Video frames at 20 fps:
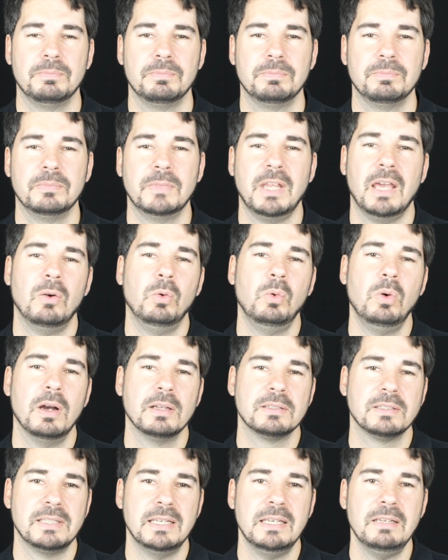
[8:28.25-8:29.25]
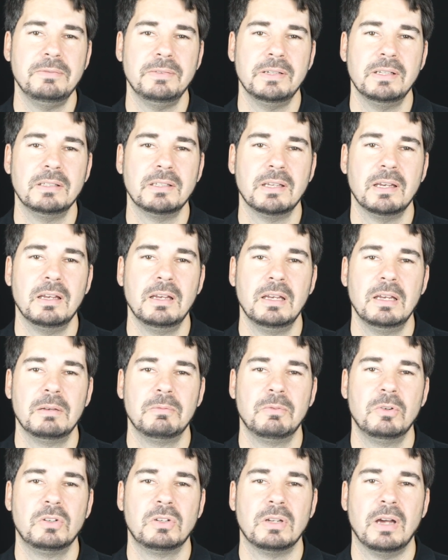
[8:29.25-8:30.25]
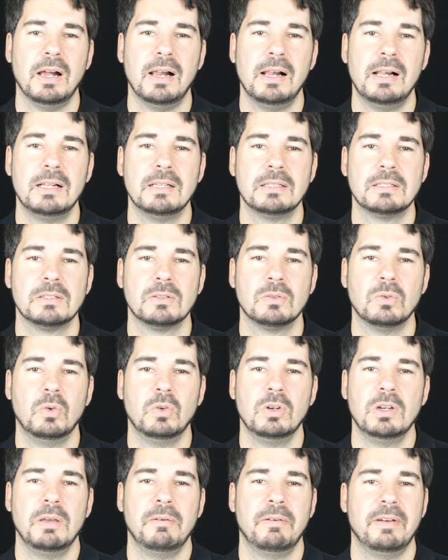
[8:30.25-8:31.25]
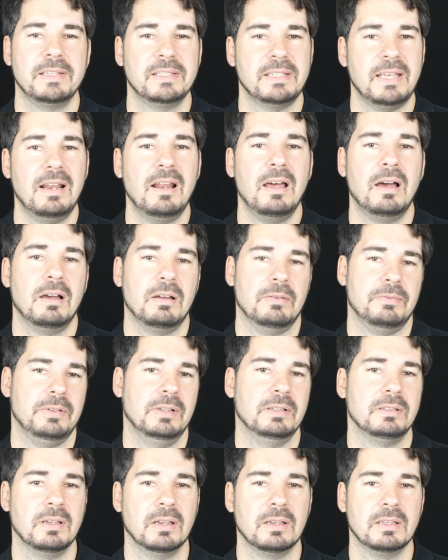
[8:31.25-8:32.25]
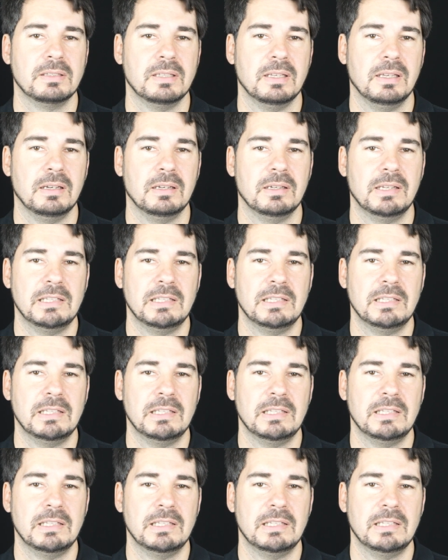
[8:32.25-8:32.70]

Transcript: Der UHC-Filter wird als universeller Filter gesehen.